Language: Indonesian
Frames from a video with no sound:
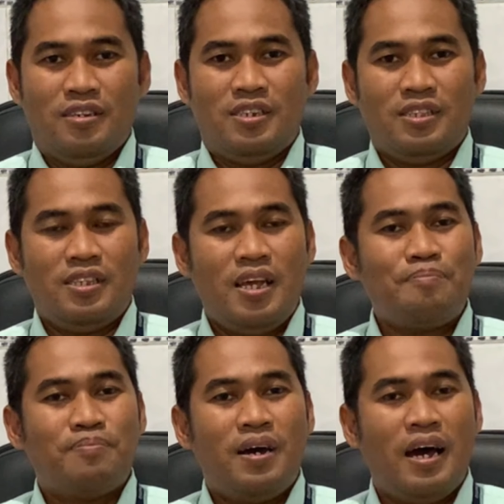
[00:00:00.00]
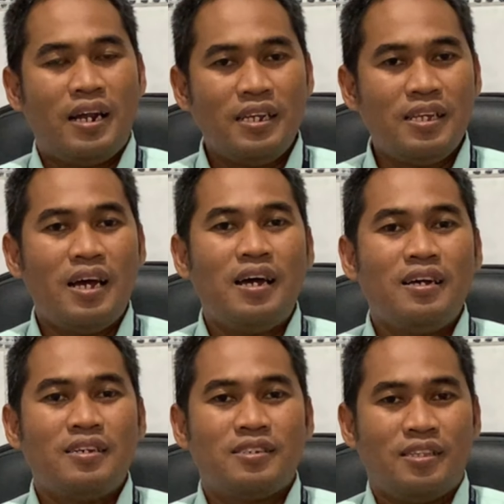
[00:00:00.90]
Setiap
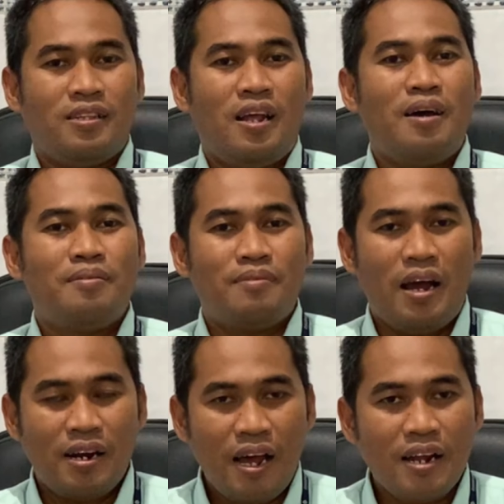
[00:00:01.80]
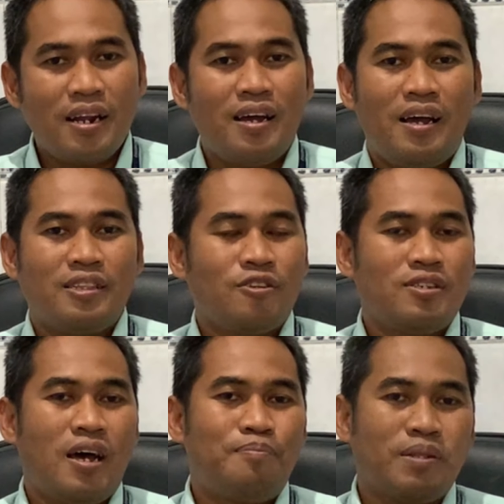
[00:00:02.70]
harinya setelah anak-anak atau
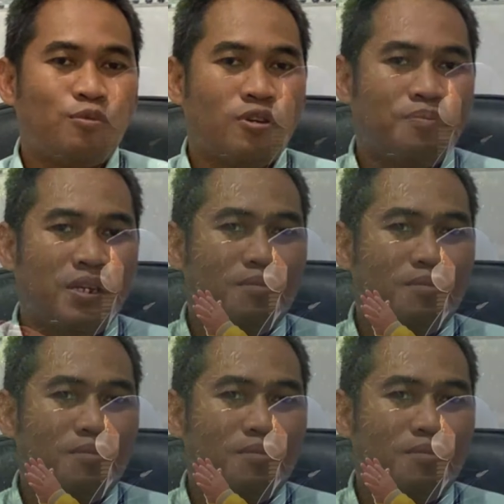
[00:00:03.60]
sahabat mugeb ini